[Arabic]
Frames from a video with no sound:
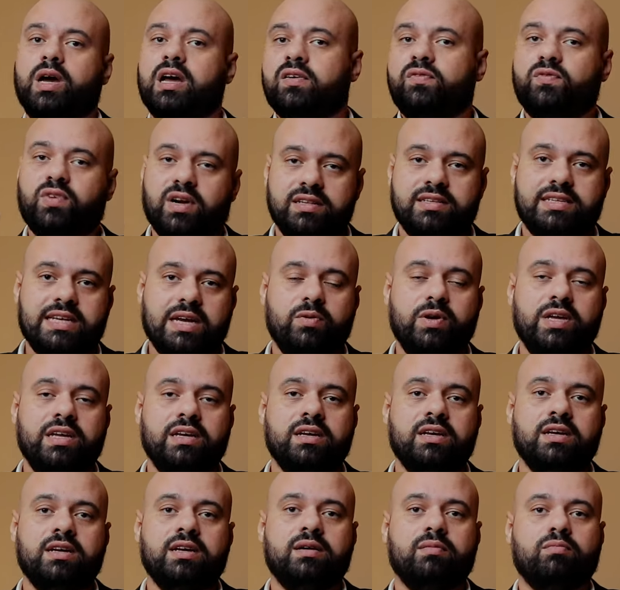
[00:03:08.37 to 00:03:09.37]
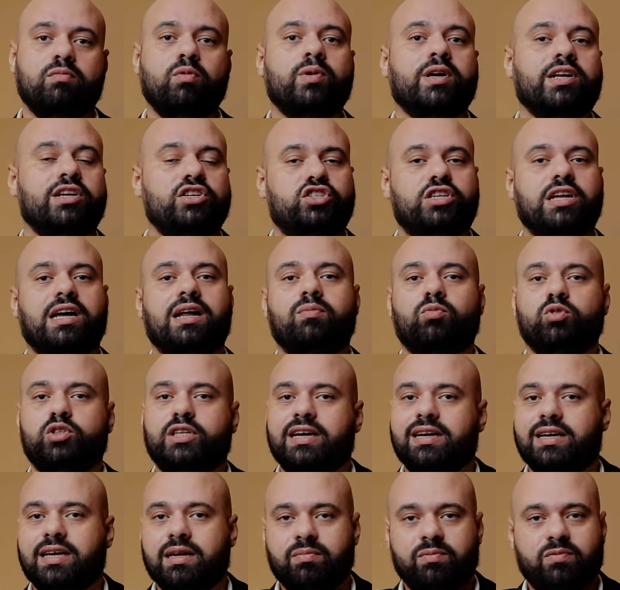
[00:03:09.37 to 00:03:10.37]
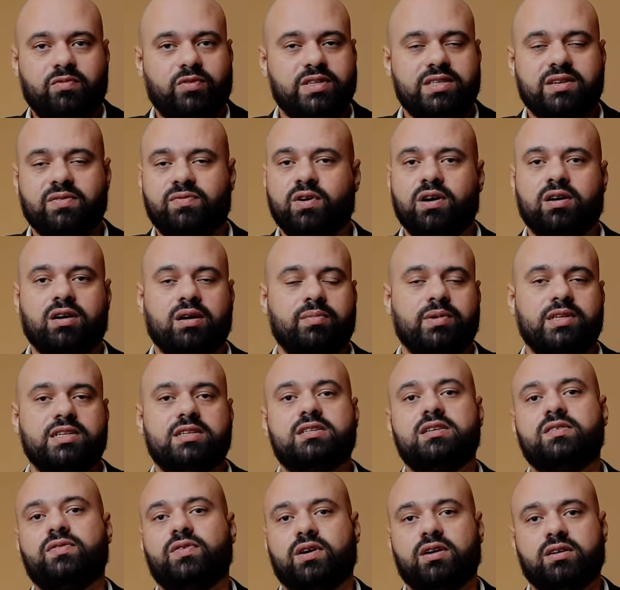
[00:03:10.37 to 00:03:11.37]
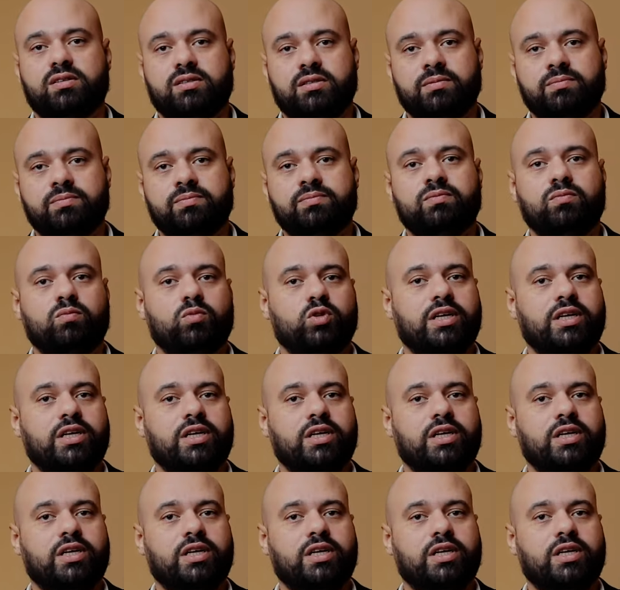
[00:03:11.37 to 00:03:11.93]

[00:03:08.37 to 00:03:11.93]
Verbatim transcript: بيعرف فرنساوي ممكن يشتغل مترجم في سفاره من السفارات